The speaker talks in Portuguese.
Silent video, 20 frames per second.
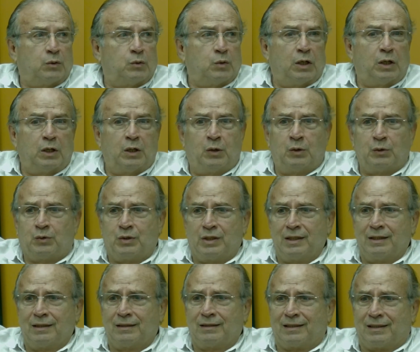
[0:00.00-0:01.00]
eu
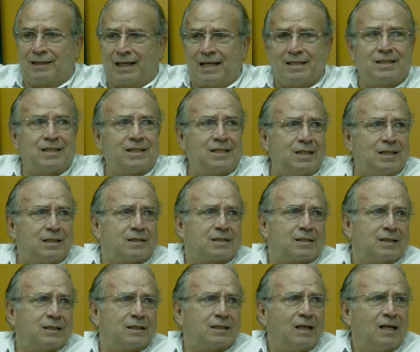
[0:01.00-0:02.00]
tinha três
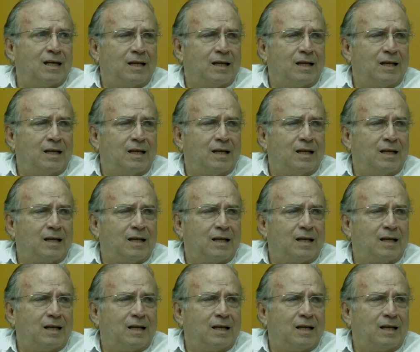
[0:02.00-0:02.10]
dias,